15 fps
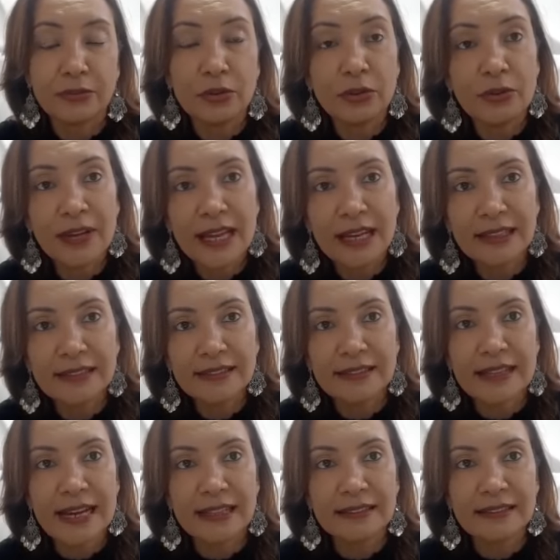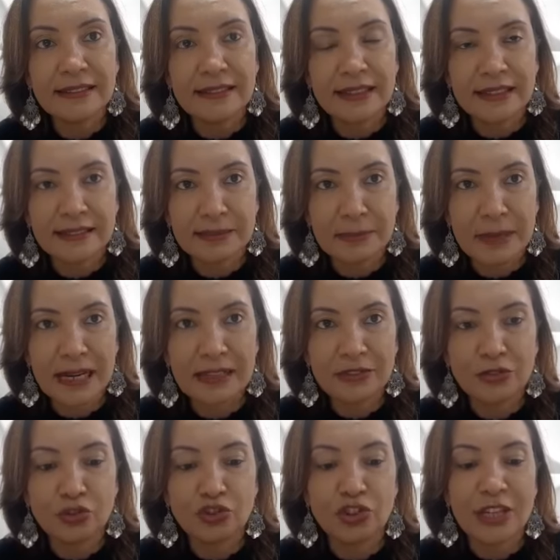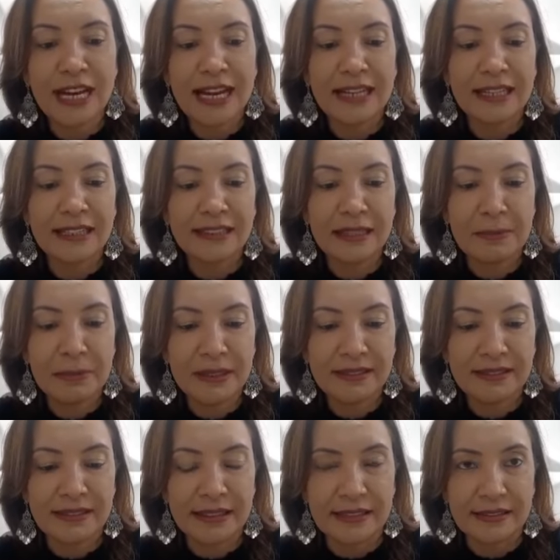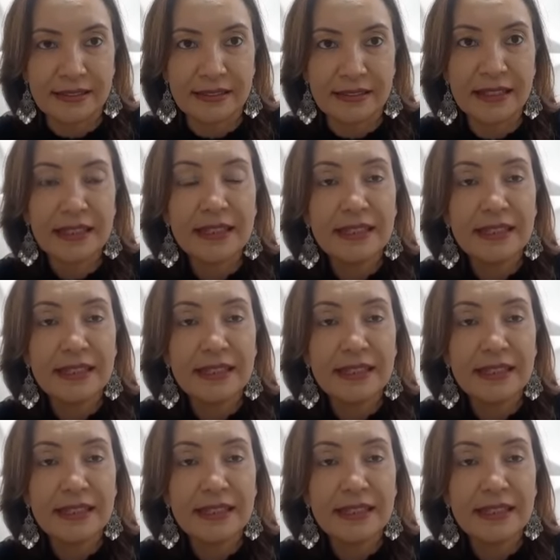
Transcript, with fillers: foram realizadas em espaços de HTPCs,